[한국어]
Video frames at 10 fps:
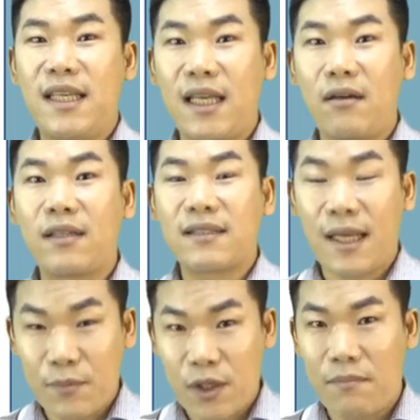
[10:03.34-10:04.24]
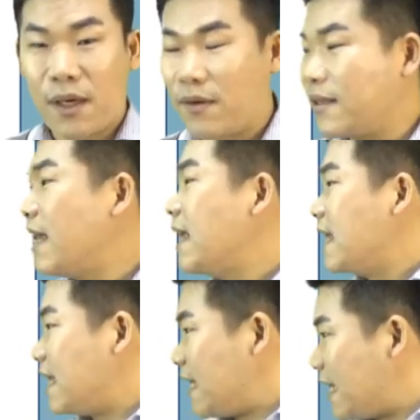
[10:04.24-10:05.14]
1억 3천만 원
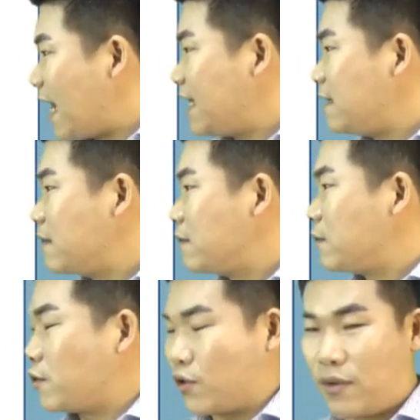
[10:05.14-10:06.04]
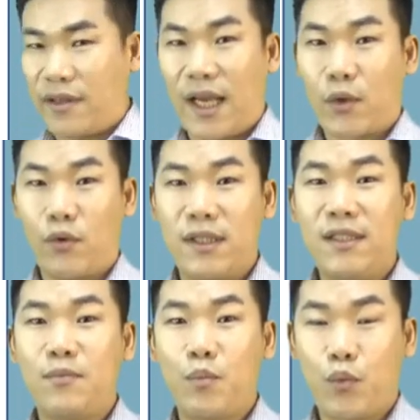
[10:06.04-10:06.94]
이하인 주택
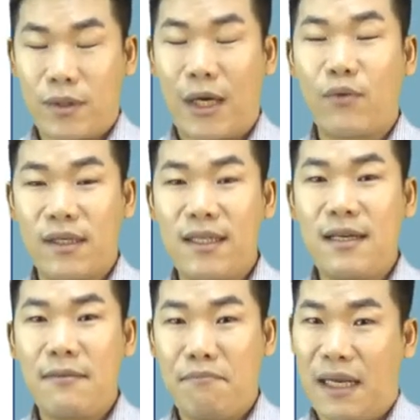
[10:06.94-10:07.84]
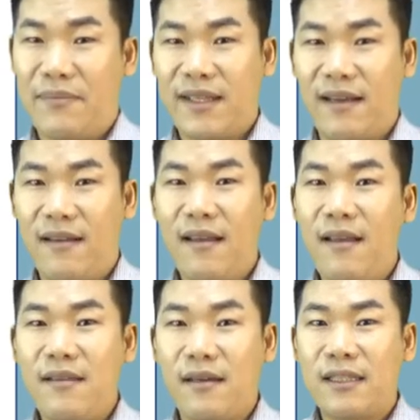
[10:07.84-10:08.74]
또는 분양권을 말합니다.
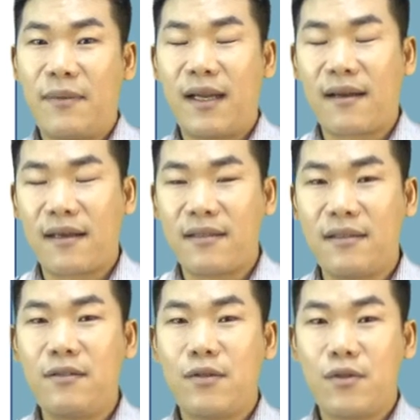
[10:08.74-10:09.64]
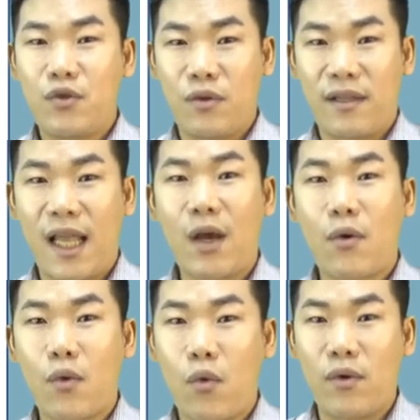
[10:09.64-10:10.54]
여기서 말한 가격은 주택
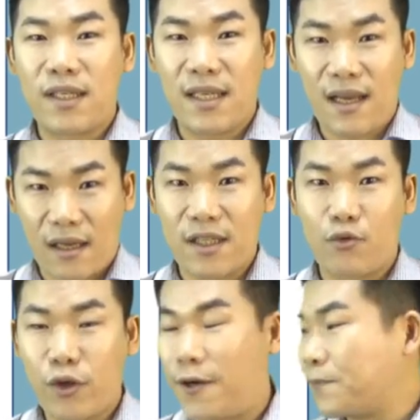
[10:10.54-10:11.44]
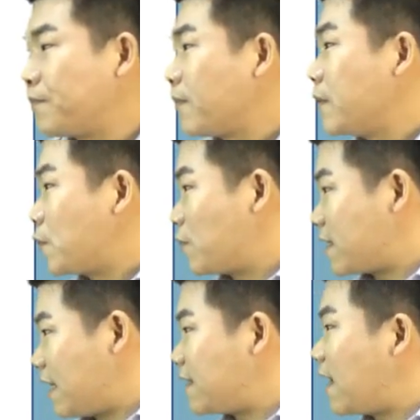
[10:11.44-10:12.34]
공시 가격이고요. 좀 더
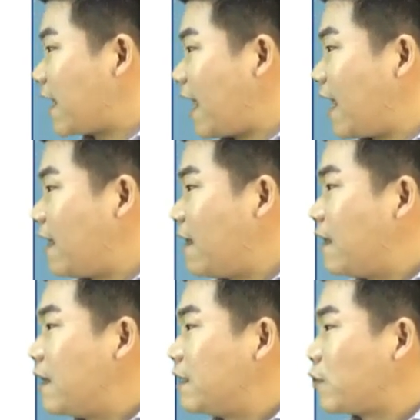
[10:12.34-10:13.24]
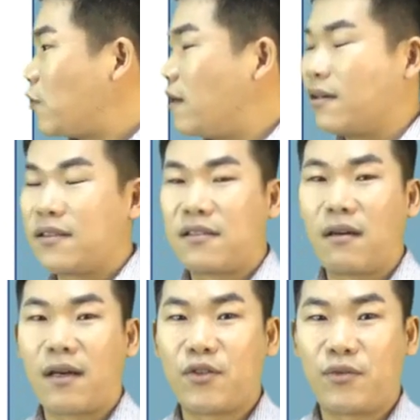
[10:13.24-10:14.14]
자세하게 소형
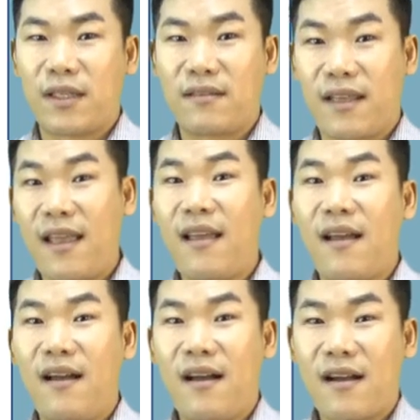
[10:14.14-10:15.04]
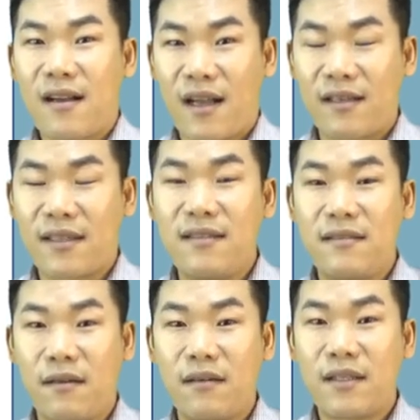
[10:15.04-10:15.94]
저가주택 등의 가격
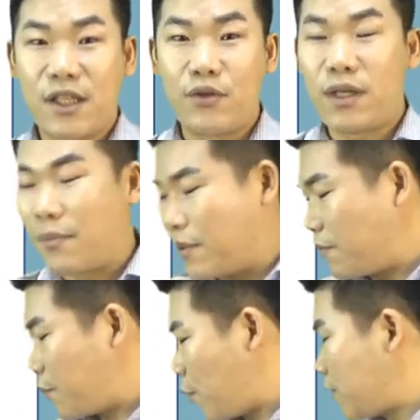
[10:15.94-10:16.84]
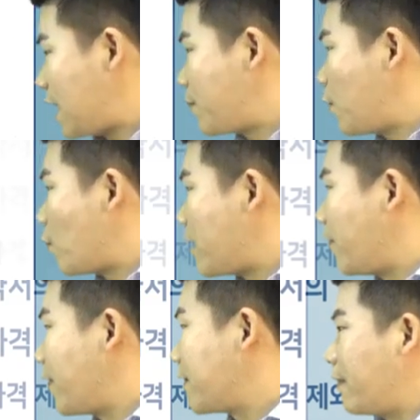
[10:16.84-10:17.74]
산정 기준을 한번 표로 살펴보면